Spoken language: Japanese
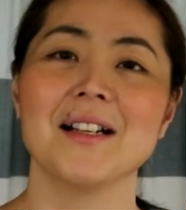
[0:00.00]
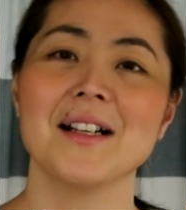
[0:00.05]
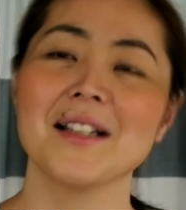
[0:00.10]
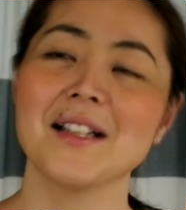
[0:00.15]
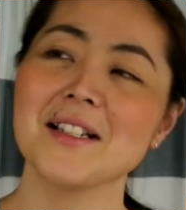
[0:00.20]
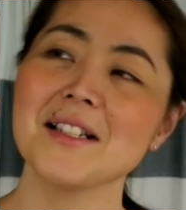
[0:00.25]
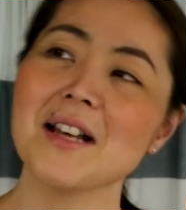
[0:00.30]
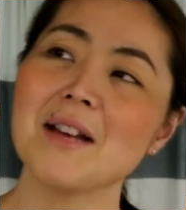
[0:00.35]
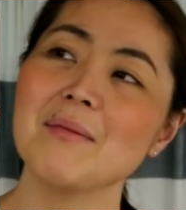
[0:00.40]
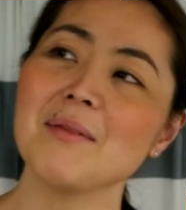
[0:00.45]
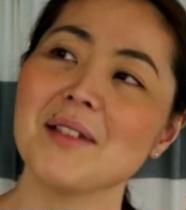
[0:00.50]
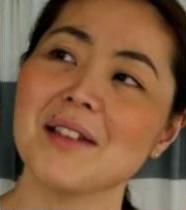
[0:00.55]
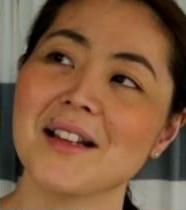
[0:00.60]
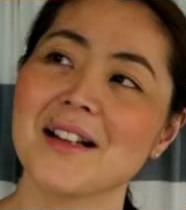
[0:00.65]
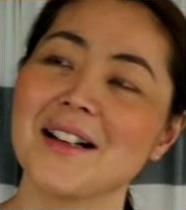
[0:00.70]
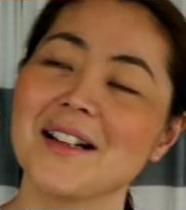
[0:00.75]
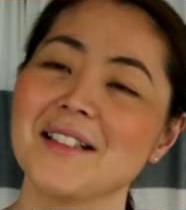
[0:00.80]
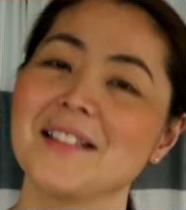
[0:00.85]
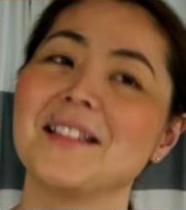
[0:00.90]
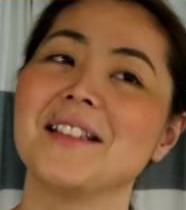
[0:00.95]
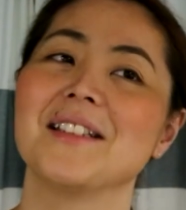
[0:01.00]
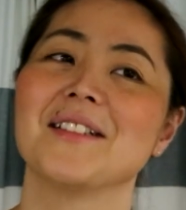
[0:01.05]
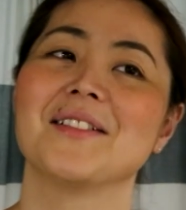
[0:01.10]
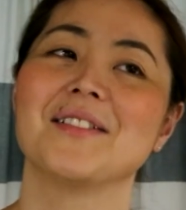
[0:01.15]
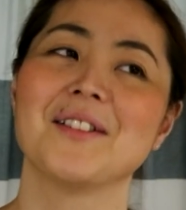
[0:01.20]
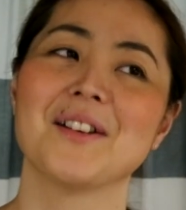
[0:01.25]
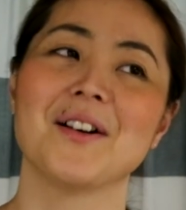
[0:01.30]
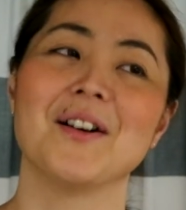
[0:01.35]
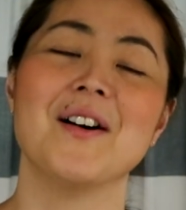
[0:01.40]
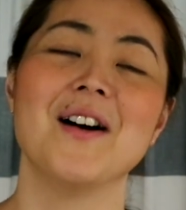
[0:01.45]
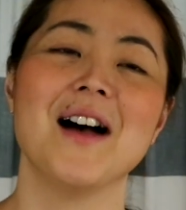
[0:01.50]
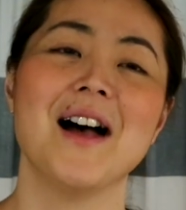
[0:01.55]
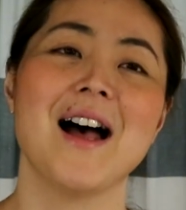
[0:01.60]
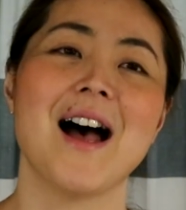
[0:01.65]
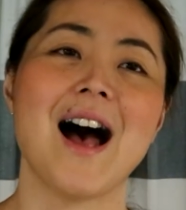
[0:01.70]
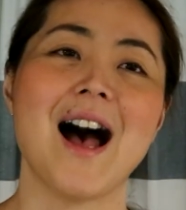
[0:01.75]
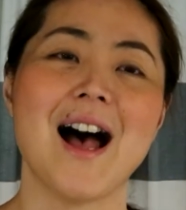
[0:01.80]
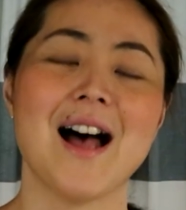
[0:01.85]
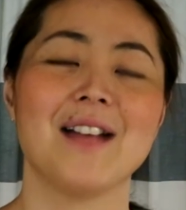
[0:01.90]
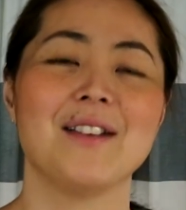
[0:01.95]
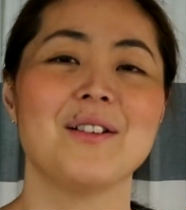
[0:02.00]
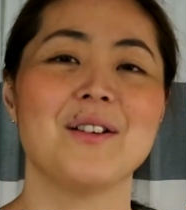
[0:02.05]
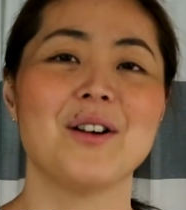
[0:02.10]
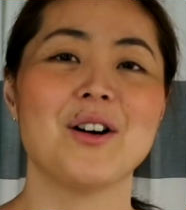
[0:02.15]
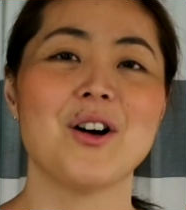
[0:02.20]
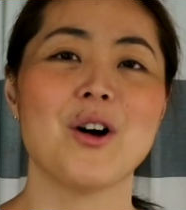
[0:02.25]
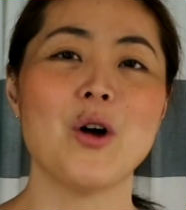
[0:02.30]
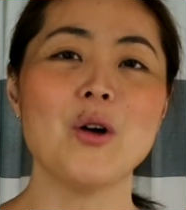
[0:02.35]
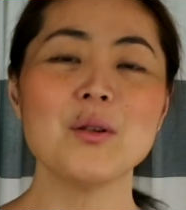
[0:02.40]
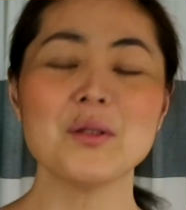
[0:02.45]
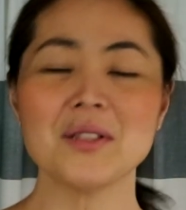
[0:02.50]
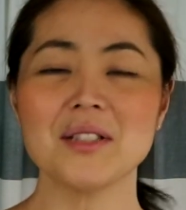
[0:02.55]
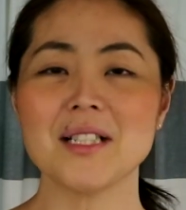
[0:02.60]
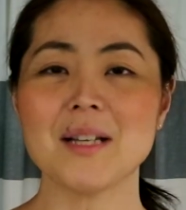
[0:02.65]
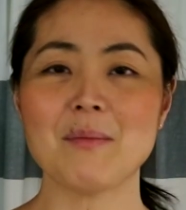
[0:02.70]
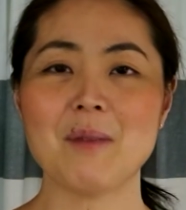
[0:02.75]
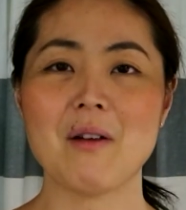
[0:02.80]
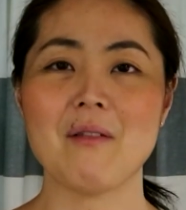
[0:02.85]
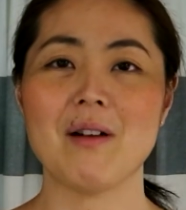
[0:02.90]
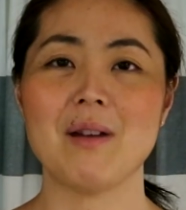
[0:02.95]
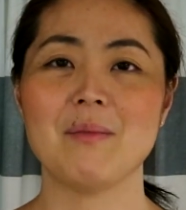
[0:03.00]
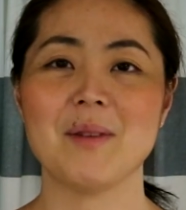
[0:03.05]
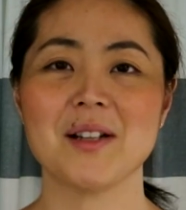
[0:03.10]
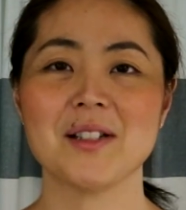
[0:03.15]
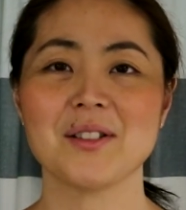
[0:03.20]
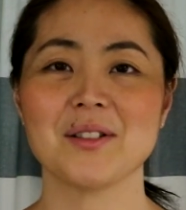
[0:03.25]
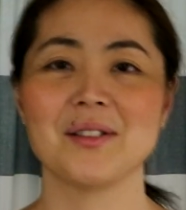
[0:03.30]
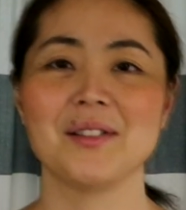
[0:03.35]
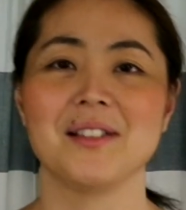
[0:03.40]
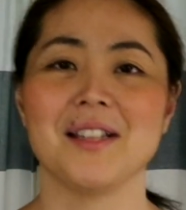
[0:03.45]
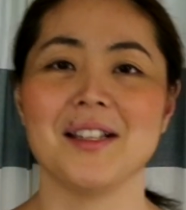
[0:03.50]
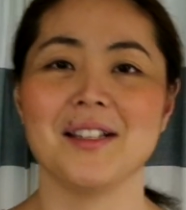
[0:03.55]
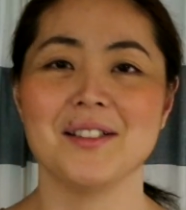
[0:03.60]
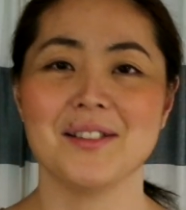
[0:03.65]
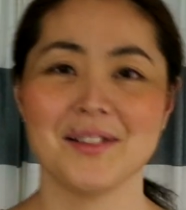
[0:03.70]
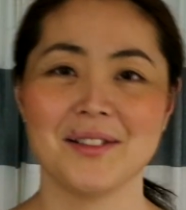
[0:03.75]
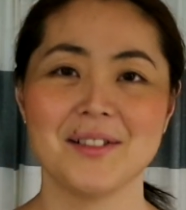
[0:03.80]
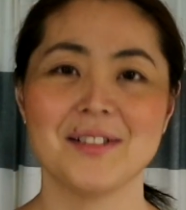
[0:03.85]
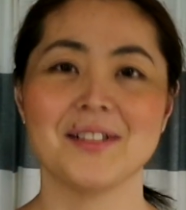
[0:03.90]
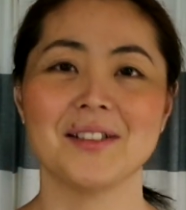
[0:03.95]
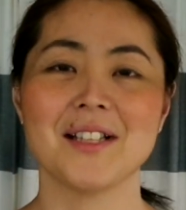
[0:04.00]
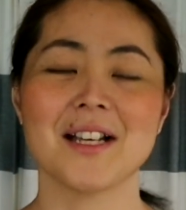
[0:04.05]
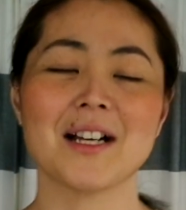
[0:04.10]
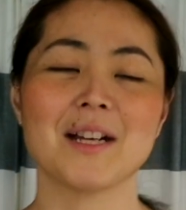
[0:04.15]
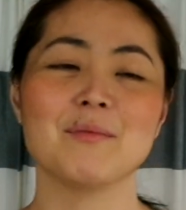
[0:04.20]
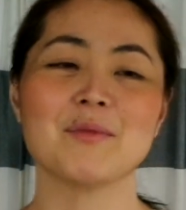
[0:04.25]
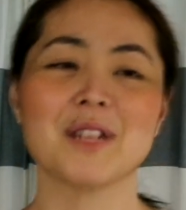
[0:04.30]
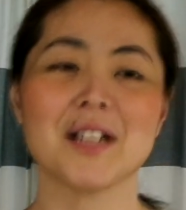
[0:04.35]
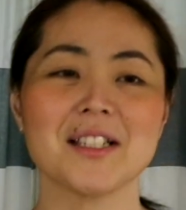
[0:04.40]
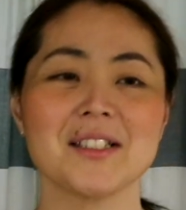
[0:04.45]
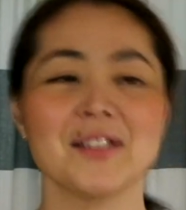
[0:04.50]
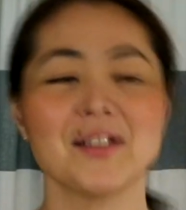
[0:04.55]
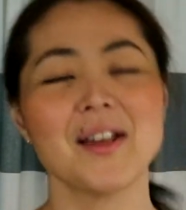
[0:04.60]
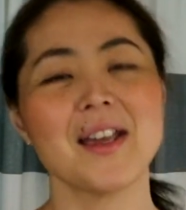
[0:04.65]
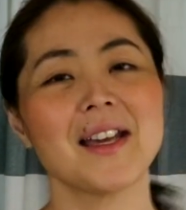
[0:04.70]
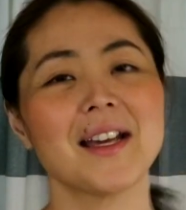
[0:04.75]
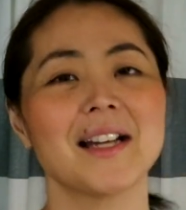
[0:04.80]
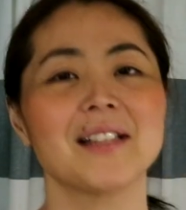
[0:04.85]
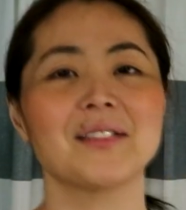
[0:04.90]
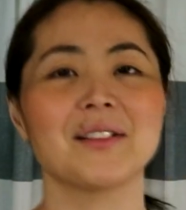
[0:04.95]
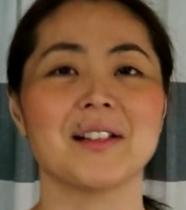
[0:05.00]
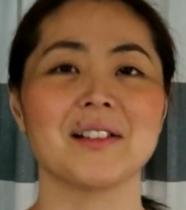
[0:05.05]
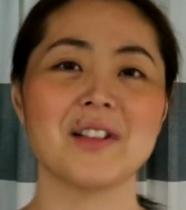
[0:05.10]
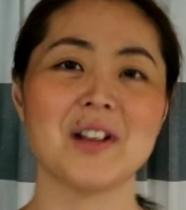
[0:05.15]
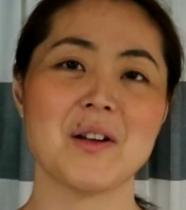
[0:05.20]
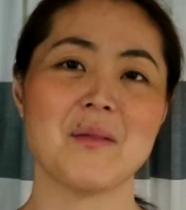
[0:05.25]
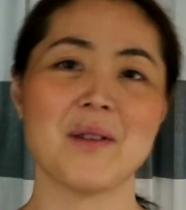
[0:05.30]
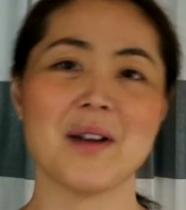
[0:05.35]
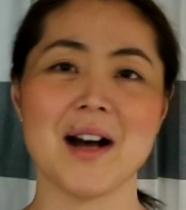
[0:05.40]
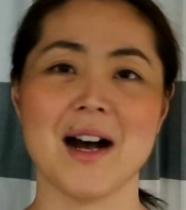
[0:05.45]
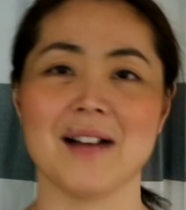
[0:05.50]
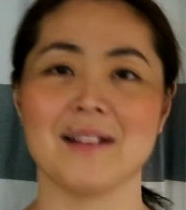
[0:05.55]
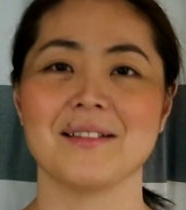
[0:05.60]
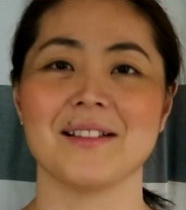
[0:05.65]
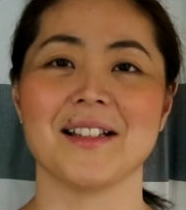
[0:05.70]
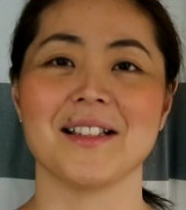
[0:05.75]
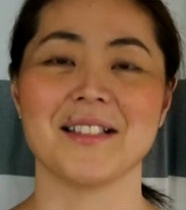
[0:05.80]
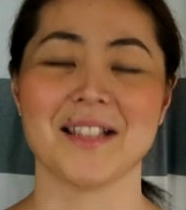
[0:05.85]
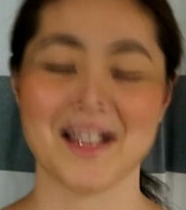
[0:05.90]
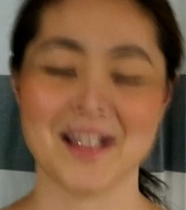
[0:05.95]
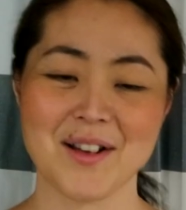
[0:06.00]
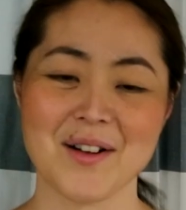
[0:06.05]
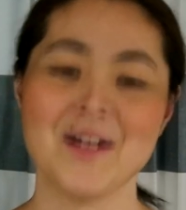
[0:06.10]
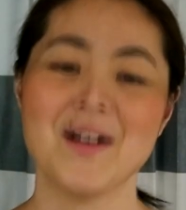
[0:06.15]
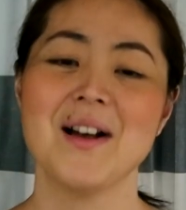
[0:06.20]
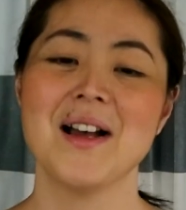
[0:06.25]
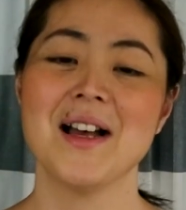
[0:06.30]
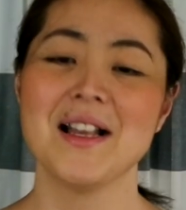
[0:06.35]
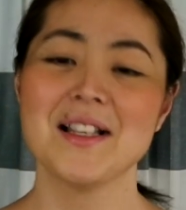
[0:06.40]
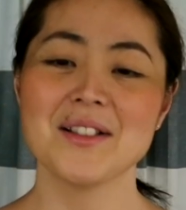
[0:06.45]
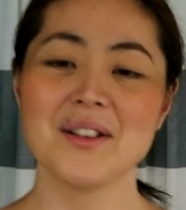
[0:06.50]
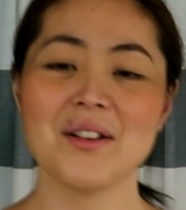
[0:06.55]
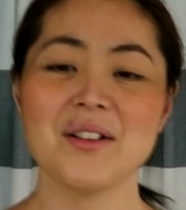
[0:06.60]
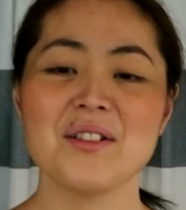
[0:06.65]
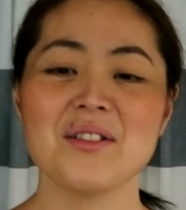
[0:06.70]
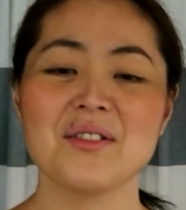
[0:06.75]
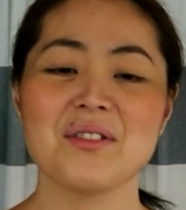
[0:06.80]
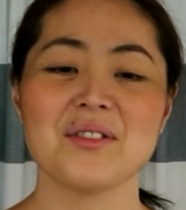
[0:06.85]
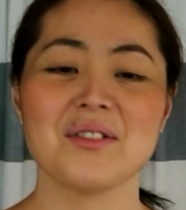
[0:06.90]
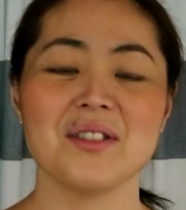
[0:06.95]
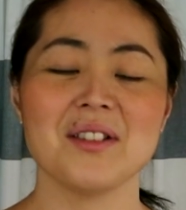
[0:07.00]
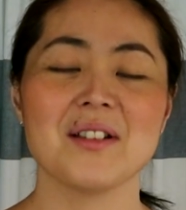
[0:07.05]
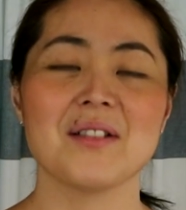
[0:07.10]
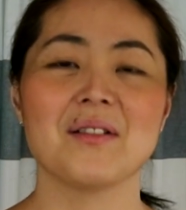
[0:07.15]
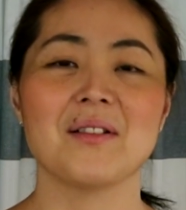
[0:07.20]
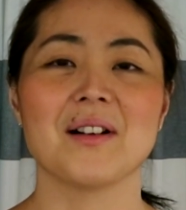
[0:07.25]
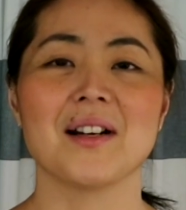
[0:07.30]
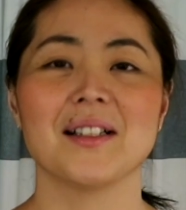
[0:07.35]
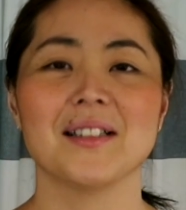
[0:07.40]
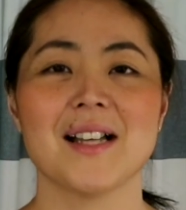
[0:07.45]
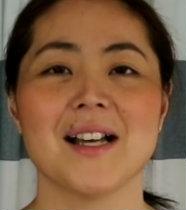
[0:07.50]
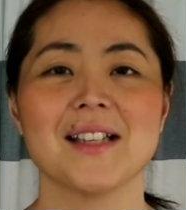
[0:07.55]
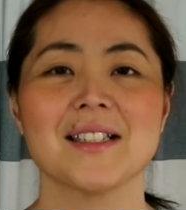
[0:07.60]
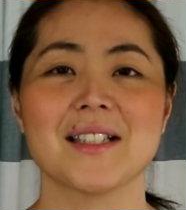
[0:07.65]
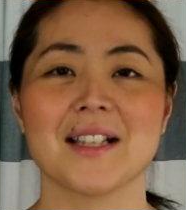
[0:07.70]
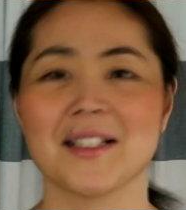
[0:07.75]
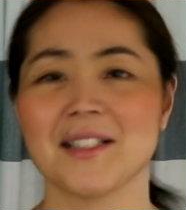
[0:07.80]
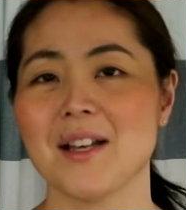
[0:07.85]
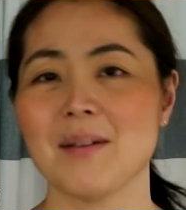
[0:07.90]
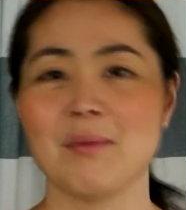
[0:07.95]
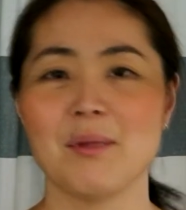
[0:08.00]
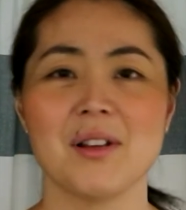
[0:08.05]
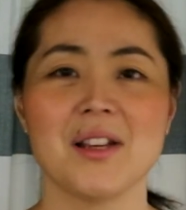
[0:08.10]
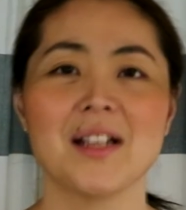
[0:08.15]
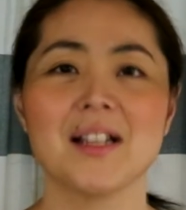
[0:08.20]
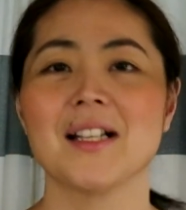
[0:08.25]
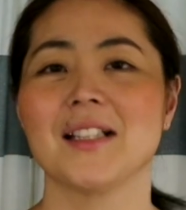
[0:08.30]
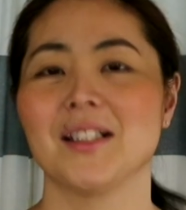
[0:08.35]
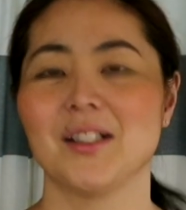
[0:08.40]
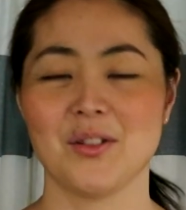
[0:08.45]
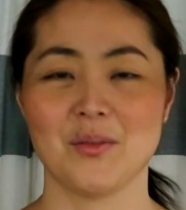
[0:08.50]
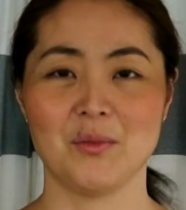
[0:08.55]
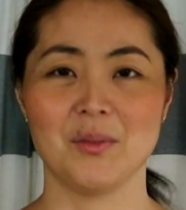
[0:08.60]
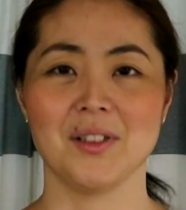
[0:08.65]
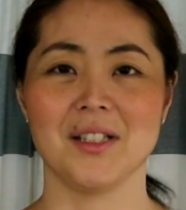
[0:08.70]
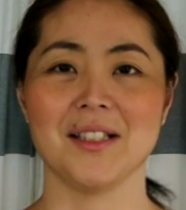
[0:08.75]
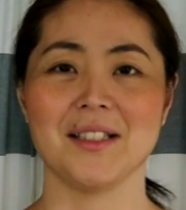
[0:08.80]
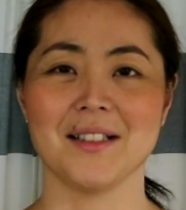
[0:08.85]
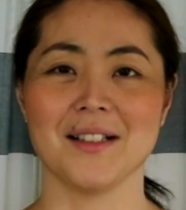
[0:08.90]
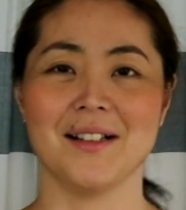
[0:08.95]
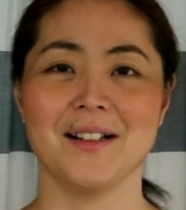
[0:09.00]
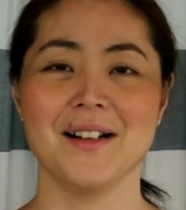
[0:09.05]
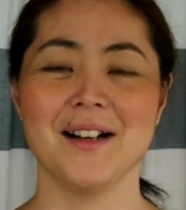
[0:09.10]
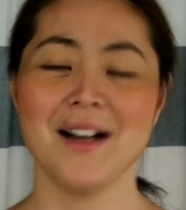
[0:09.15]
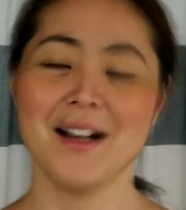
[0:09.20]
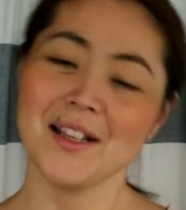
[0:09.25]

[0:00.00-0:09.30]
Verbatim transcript: なんでサブリナかっていうと、奥様は魔女っていうなんか昔の映画とかドラマがあるんですけど、それの主人公が確かサブリナだったと思うんですよ。